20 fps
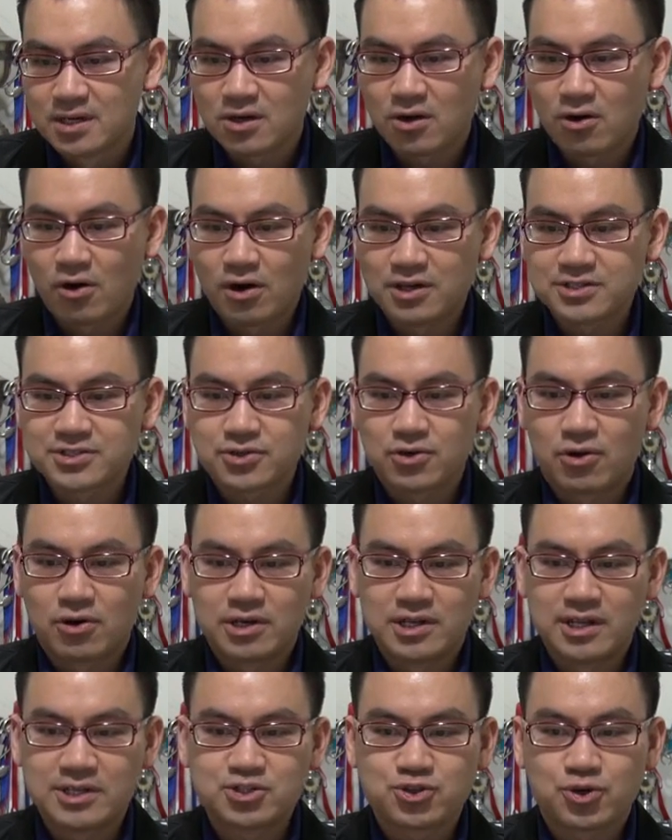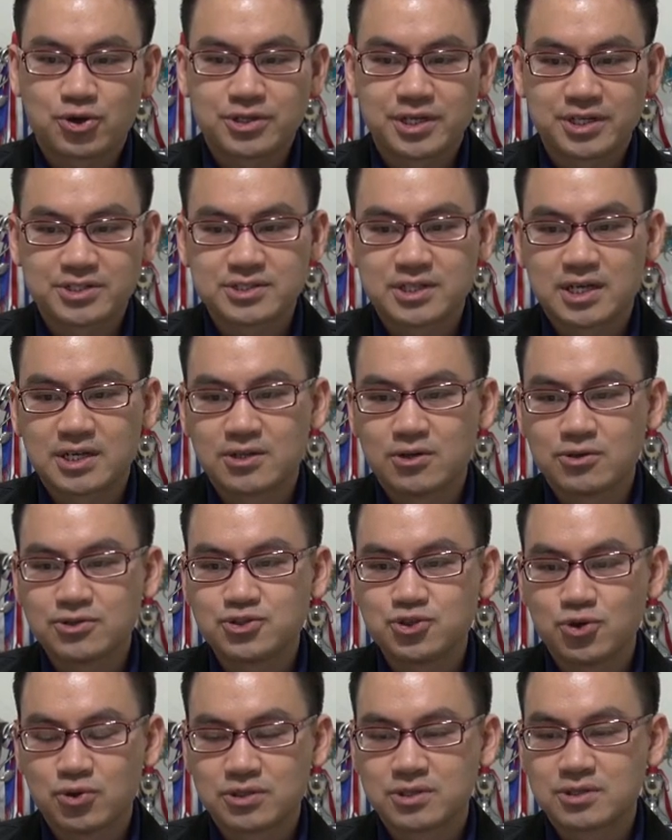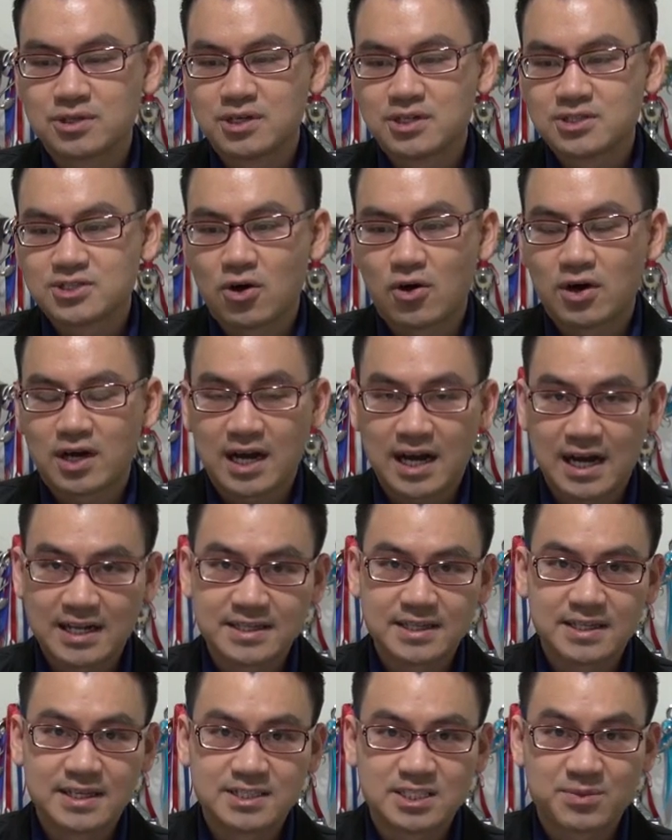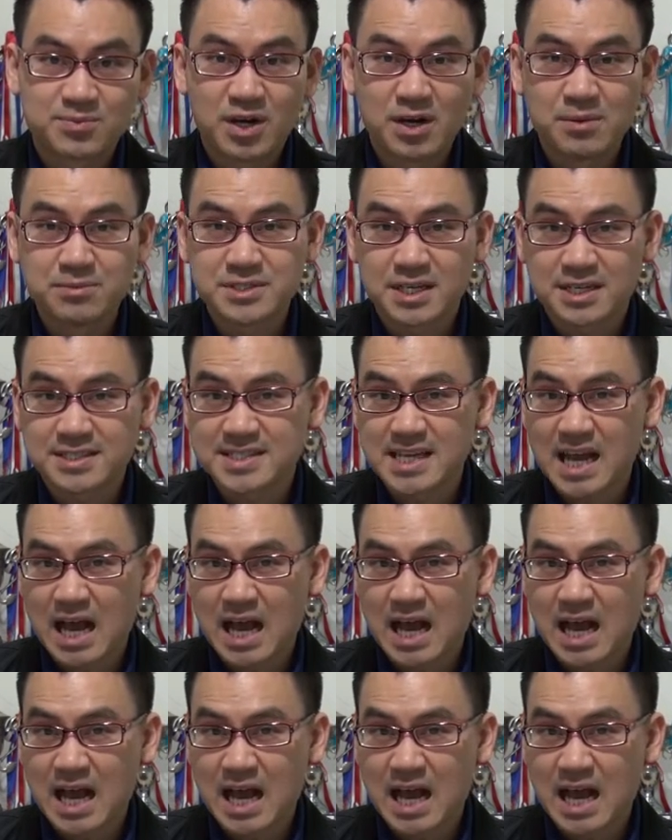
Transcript: คอสของอิเล็กทรอนิกส์ในรถยนต์ต่อคันเนี่ย จะเพิ่มจาก